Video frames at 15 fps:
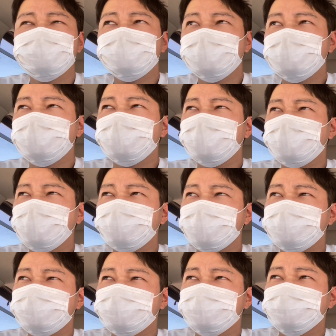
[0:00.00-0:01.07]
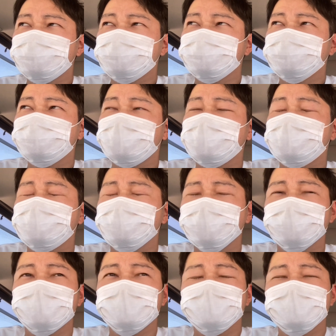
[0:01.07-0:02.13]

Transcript: ので、やっぱそういうなんでも、